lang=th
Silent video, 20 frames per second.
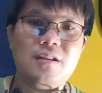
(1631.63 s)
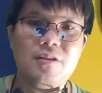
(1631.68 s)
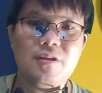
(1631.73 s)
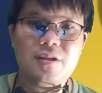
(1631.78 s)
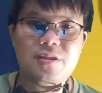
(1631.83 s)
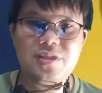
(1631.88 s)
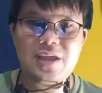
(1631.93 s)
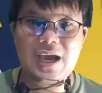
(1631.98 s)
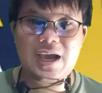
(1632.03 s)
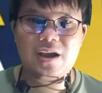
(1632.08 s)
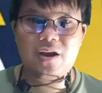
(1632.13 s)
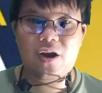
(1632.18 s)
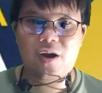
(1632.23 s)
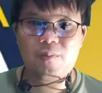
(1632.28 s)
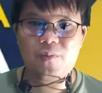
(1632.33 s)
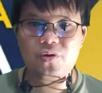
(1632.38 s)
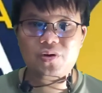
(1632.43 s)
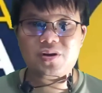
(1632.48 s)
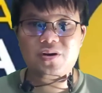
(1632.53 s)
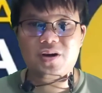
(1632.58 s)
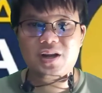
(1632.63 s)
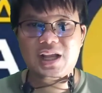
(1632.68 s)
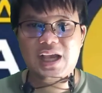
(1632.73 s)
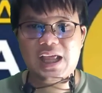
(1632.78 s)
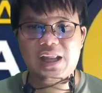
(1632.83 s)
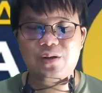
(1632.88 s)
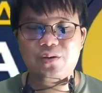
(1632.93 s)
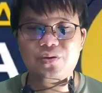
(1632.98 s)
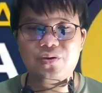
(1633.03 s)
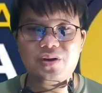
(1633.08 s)
ศึกษาข้อมูลก่อน
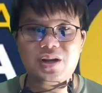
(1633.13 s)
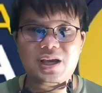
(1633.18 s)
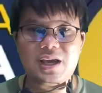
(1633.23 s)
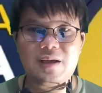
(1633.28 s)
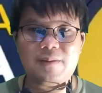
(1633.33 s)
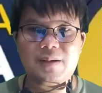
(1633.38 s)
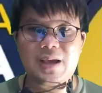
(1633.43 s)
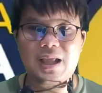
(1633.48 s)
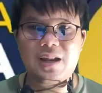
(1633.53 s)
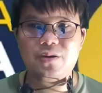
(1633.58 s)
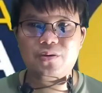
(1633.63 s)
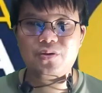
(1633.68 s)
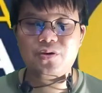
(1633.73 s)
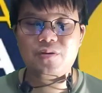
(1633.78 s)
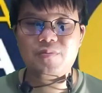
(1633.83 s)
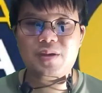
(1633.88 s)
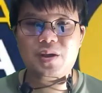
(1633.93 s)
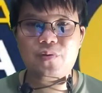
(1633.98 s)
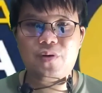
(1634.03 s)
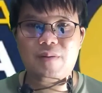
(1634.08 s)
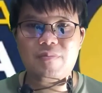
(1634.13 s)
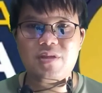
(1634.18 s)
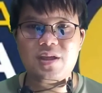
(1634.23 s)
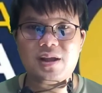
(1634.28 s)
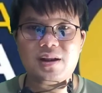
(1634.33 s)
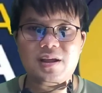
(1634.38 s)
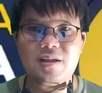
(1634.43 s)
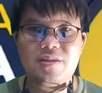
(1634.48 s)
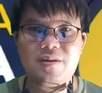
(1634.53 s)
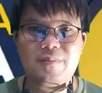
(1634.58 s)
การลงทุนนะครับการลงทุนมีความเสี่
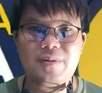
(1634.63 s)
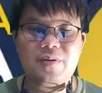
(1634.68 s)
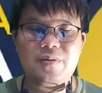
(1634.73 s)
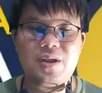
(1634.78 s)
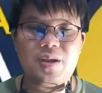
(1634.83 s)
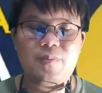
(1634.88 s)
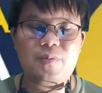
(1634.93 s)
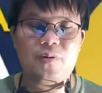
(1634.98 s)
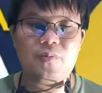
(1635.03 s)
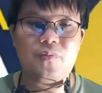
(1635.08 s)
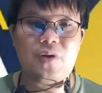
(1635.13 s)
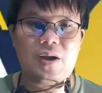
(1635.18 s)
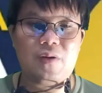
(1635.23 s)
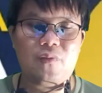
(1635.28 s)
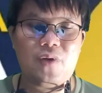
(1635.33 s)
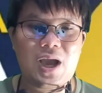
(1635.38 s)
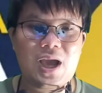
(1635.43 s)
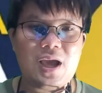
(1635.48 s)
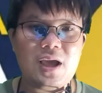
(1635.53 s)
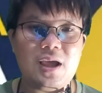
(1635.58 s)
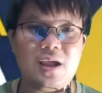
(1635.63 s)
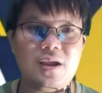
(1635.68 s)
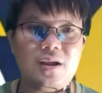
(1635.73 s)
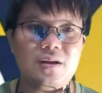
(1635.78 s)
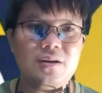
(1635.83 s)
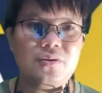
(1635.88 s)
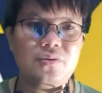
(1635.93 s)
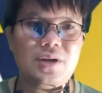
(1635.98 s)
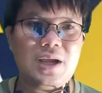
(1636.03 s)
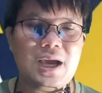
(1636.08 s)
ยงและสำหรับนี้ผมหวังว่า
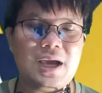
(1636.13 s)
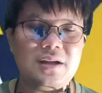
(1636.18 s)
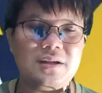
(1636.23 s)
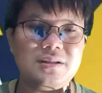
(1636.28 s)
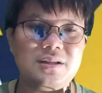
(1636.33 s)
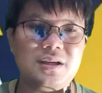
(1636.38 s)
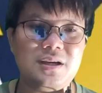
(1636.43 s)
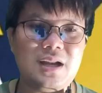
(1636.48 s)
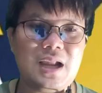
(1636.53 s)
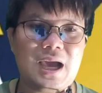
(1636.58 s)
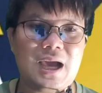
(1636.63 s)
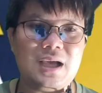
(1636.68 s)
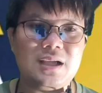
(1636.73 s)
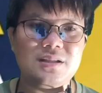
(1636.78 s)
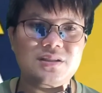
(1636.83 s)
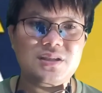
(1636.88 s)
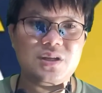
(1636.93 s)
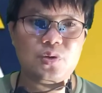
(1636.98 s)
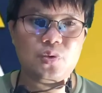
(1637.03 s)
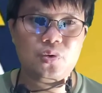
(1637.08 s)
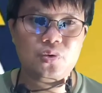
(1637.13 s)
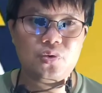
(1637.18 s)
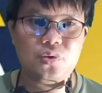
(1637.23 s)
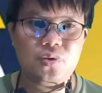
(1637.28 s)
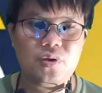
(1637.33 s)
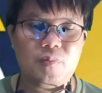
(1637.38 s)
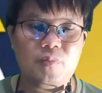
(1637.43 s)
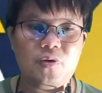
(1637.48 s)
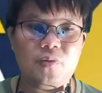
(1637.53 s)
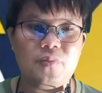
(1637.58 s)
Luna หรือ Terra จะ Go to
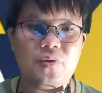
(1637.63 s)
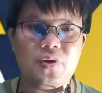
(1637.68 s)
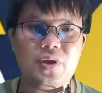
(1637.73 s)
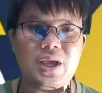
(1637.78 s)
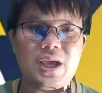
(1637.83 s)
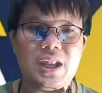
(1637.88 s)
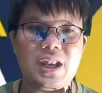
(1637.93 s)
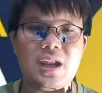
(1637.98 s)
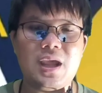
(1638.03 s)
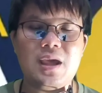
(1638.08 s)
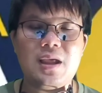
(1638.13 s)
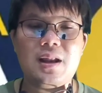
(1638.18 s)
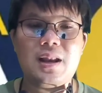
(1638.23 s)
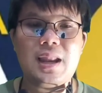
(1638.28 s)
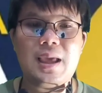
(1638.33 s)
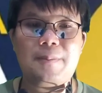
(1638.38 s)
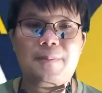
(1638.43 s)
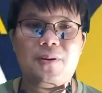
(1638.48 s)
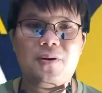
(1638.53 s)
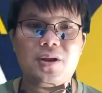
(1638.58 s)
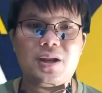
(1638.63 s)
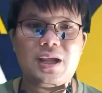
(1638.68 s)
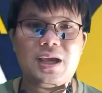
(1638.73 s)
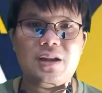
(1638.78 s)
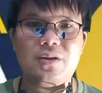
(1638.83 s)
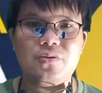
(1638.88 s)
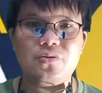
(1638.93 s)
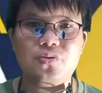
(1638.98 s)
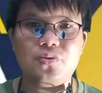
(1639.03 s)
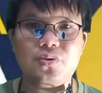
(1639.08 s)
the Moon ไปด้วยกันและพอร์ตกา
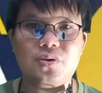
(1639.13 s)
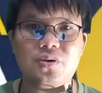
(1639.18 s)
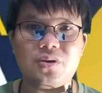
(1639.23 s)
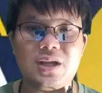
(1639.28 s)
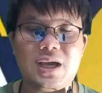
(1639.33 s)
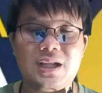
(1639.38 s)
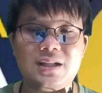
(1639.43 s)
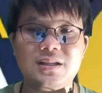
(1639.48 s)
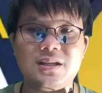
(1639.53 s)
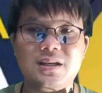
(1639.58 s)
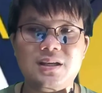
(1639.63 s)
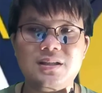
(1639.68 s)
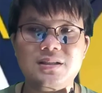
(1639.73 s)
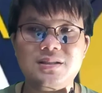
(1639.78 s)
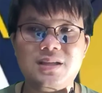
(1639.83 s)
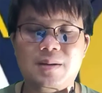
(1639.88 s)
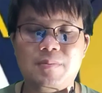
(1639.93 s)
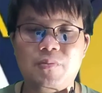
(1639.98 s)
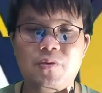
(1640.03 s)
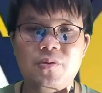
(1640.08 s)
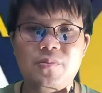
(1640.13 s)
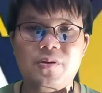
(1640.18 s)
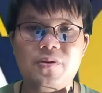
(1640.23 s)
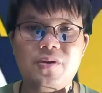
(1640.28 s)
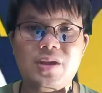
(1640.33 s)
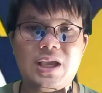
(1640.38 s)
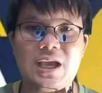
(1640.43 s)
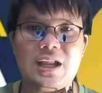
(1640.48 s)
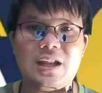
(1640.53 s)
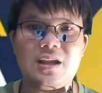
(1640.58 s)
รลงทุนของท่านจะมูลไป
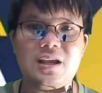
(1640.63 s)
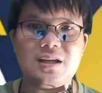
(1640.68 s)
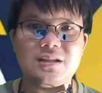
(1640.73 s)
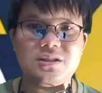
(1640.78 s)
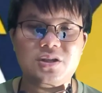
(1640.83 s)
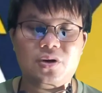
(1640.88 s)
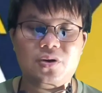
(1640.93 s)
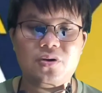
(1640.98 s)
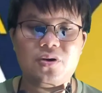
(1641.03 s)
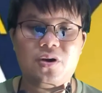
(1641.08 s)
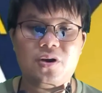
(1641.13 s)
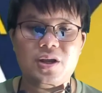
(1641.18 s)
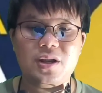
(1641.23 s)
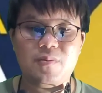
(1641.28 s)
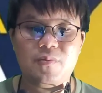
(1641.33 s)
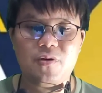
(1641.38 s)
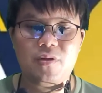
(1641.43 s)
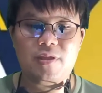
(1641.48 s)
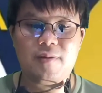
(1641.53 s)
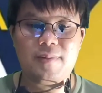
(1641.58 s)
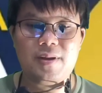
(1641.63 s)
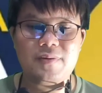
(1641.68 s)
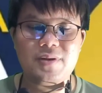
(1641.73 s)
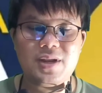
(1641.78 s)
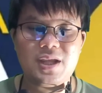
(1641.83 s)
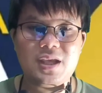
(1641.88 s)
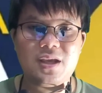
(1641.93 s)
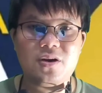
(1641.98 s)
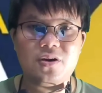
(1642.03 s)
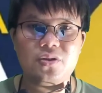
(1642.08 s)
ด้วยกันกับช่องคอยมูลสำหรับวั
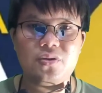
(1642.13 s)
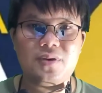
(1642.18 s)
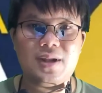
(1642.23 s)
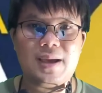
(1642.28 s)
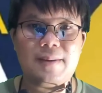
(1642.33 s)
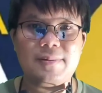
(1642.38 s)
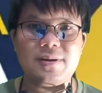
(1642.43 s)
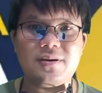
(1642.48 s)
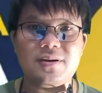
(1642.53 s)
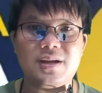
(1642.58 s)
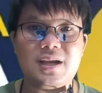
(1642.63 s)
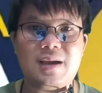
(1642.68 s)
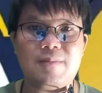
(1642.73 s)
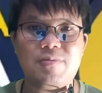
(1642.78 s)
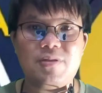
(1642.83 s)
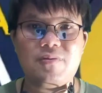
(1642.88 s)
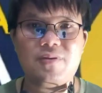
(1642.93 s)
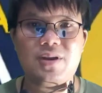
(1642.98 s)
นนี้ขอตัวลาไปก่อนครับส